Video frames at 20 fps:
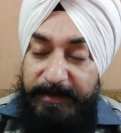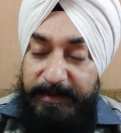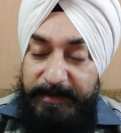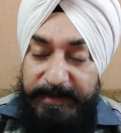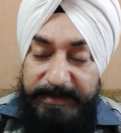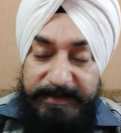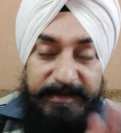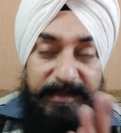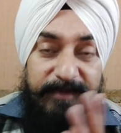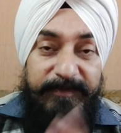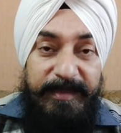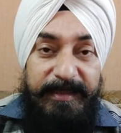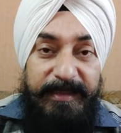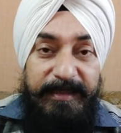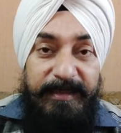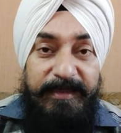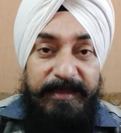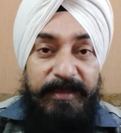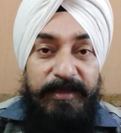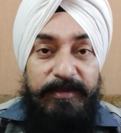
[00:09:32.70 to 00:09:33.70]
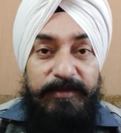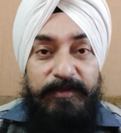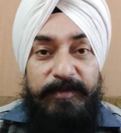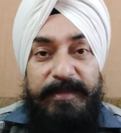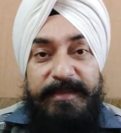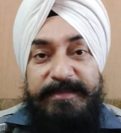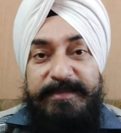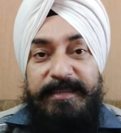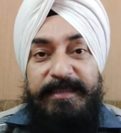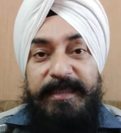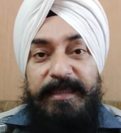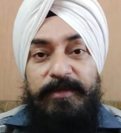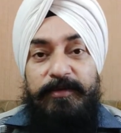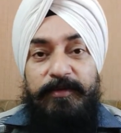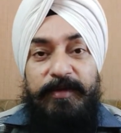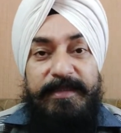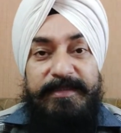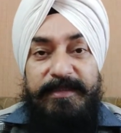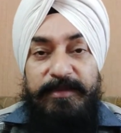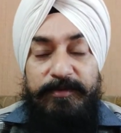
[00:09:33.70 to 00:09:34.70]
डीजल वाले तो डीजल के लिए तो
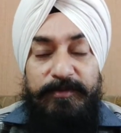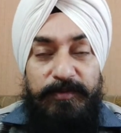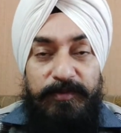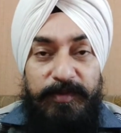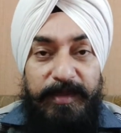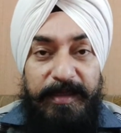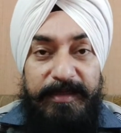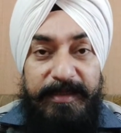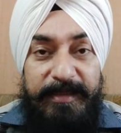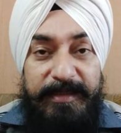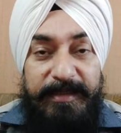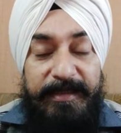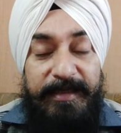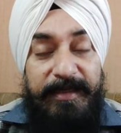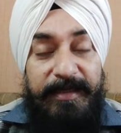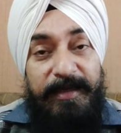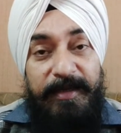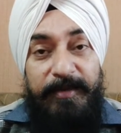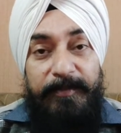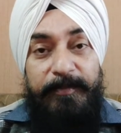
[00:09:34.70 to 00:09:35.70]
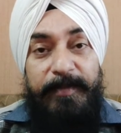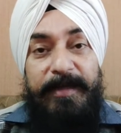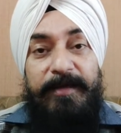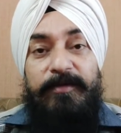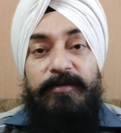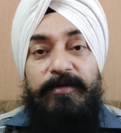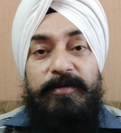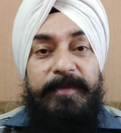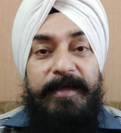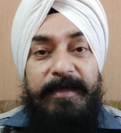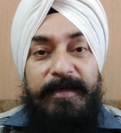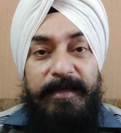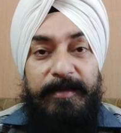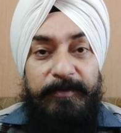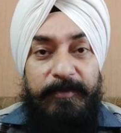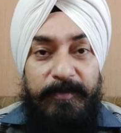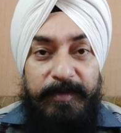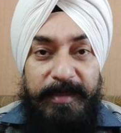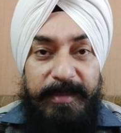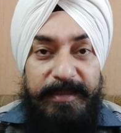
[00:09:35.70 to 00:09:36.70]
कैसी को दो राय नहीं है पेट्रोल में अगर
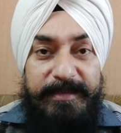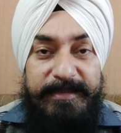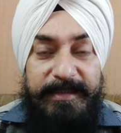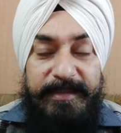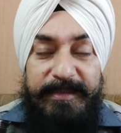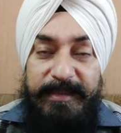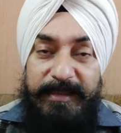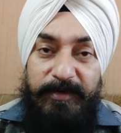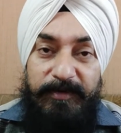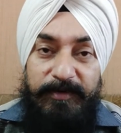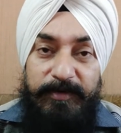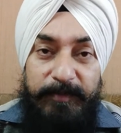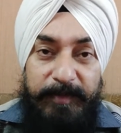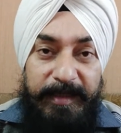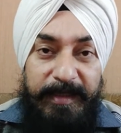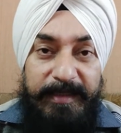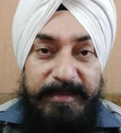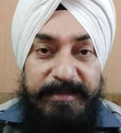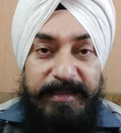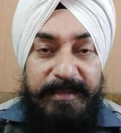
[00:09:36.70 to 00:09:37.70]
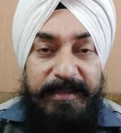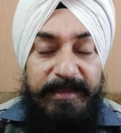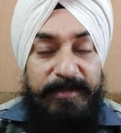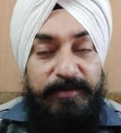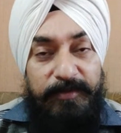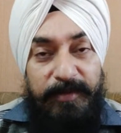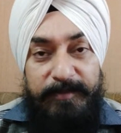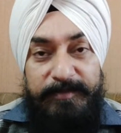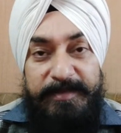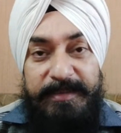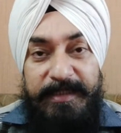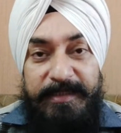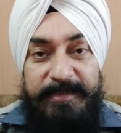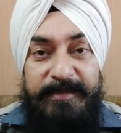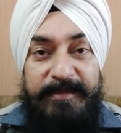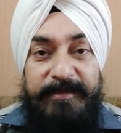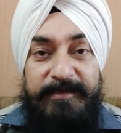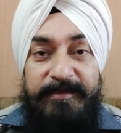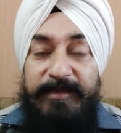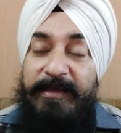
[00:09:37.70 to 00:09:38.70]
आपको गाड़ी चाहिए ऑटोमेटिक चाहिए तो एम
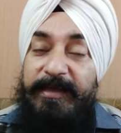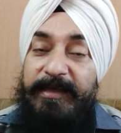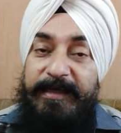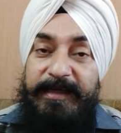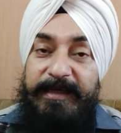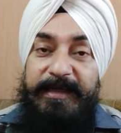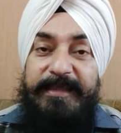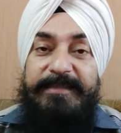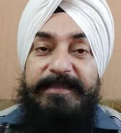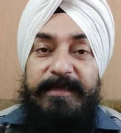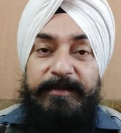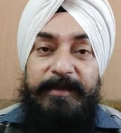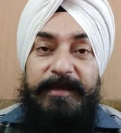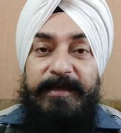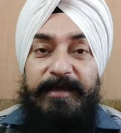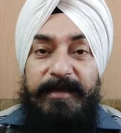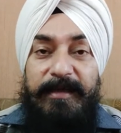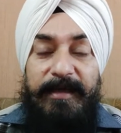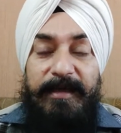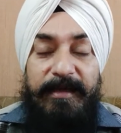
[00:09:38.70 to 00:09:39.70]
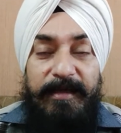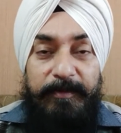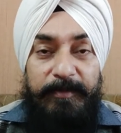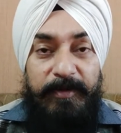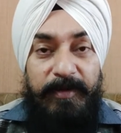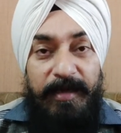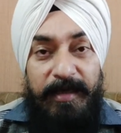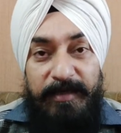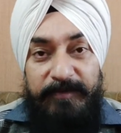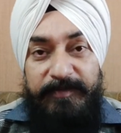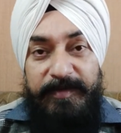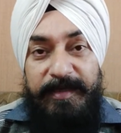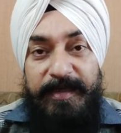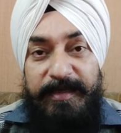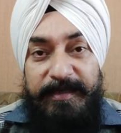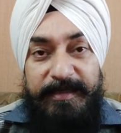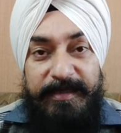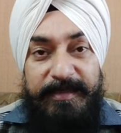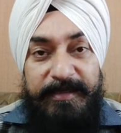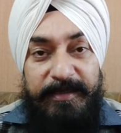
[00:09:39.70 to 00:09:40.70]
हेक्टर डीजल में अगर अगर आपको हाल
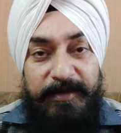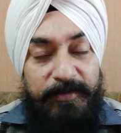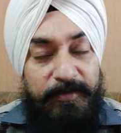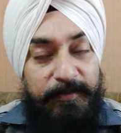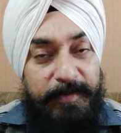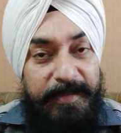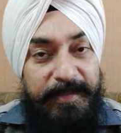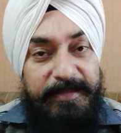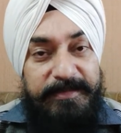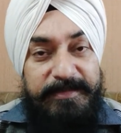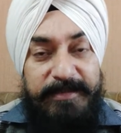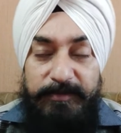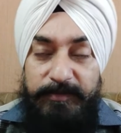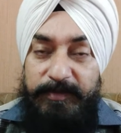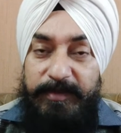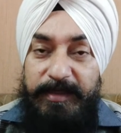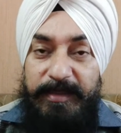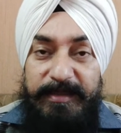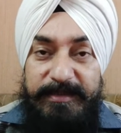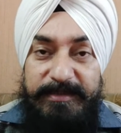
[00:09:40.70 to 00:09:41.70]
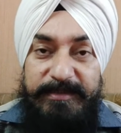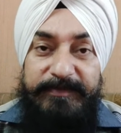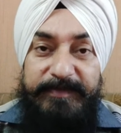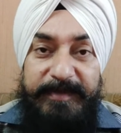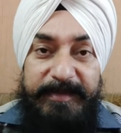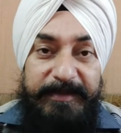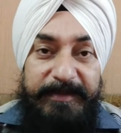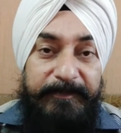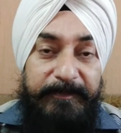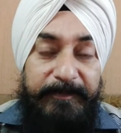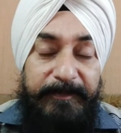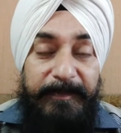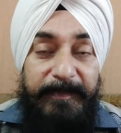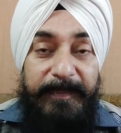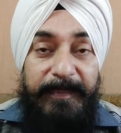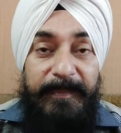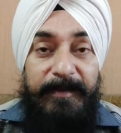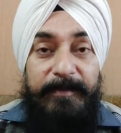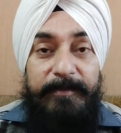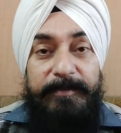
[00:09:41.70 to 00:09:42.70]
फिलहाल के लिए ऑटोमेटिक चाहिए तो टाटा सफारी
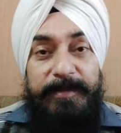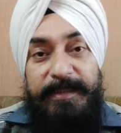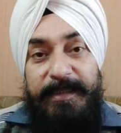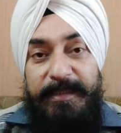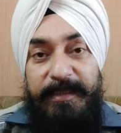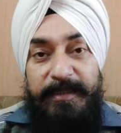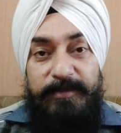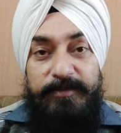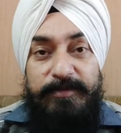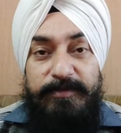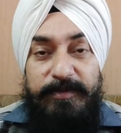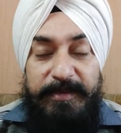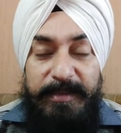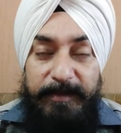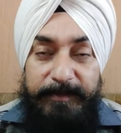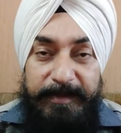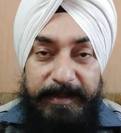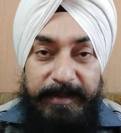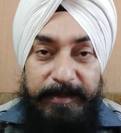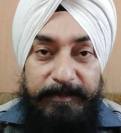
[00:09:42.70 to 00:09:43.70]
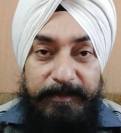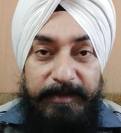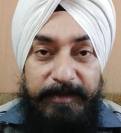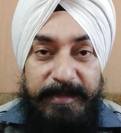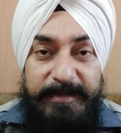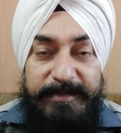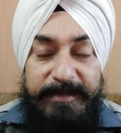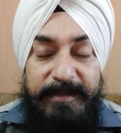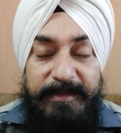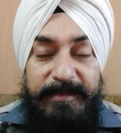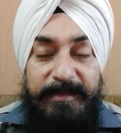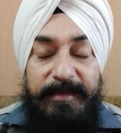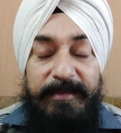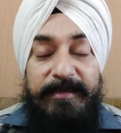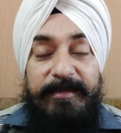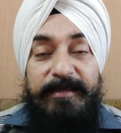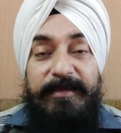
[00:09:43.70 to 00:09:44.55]
बताइएगा दोस्तों ये अपडेट आपको कैसा लगा